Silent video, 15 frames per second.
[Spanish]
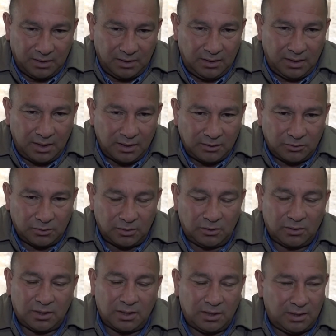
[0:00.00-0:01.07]
Y eso es
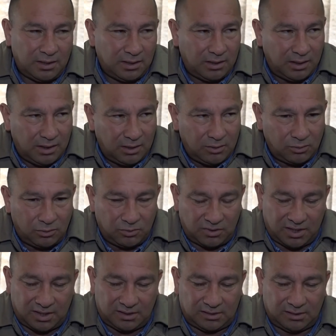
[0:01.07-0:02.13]
lo que ellos no
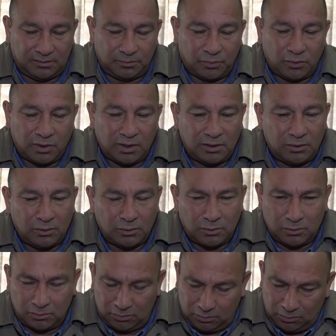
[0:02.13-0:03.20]
hacen, porque no,